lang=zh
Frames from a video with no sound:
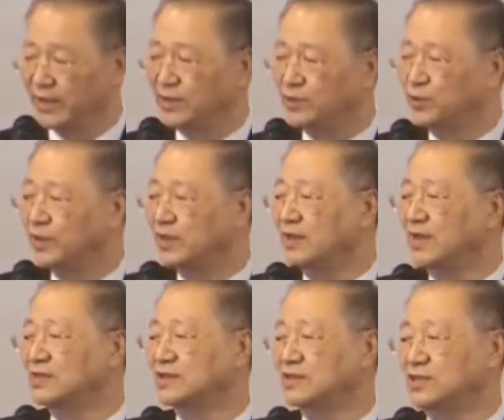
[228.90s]
觉得
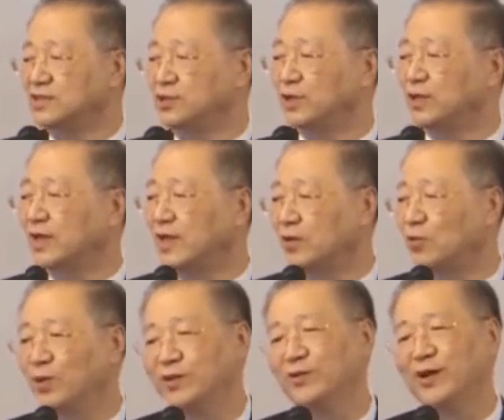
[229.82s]
让自己觉得很
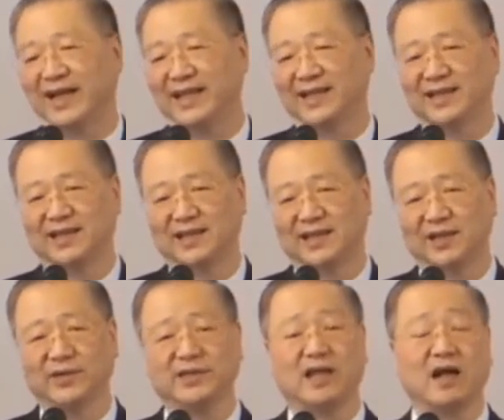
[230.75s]
温暖，
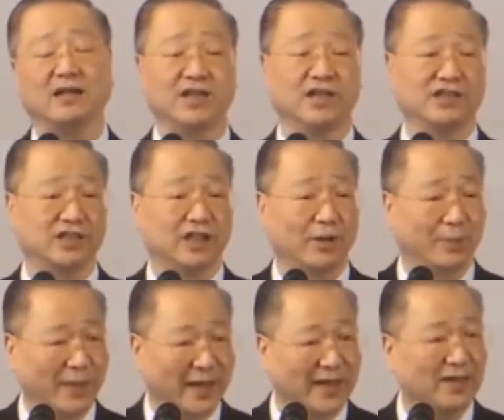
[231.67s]
因为当你知道
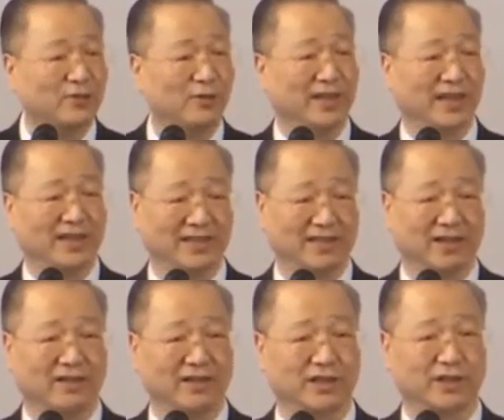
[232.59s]
别人对你很
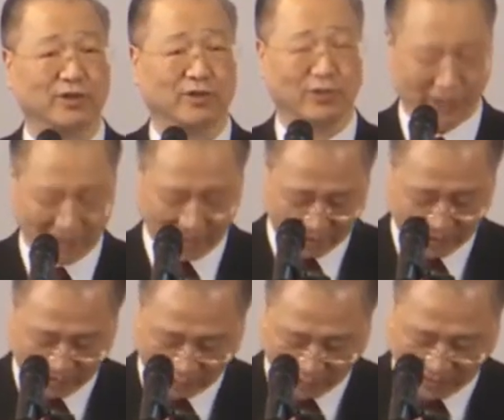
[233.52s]
好的时候，你的
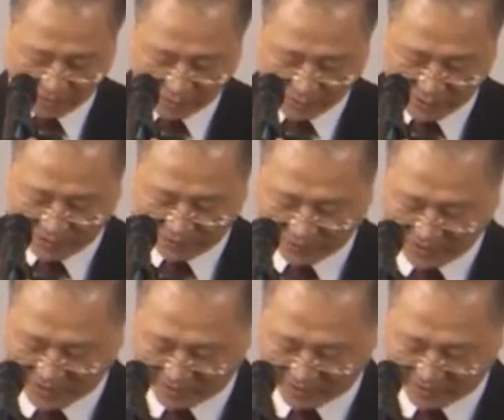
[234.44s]
心会觉得非常